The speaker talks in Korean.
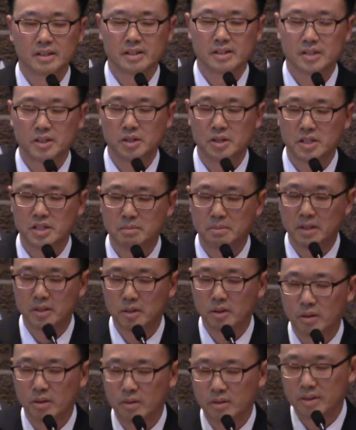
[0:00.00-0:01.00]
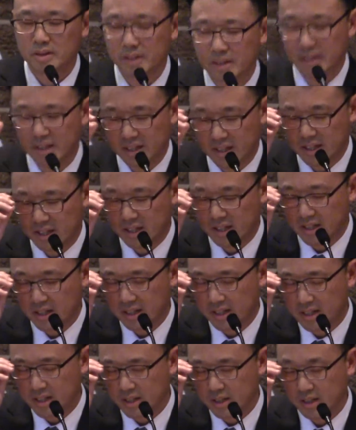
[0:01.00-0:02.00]
저희 집에도
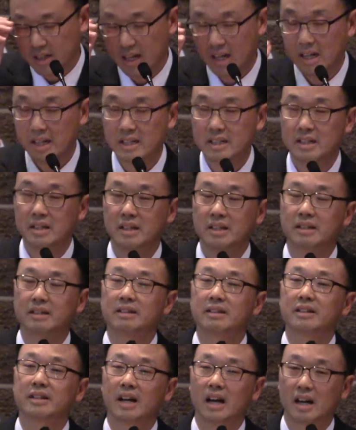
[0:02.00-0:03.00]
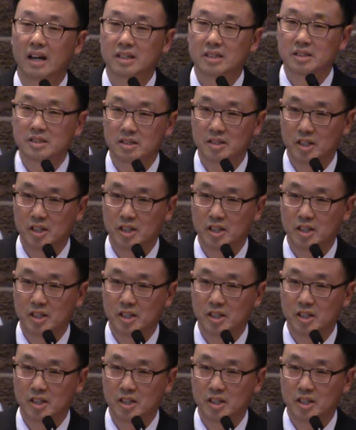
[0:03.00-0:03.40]
저희 아이들이 강아지를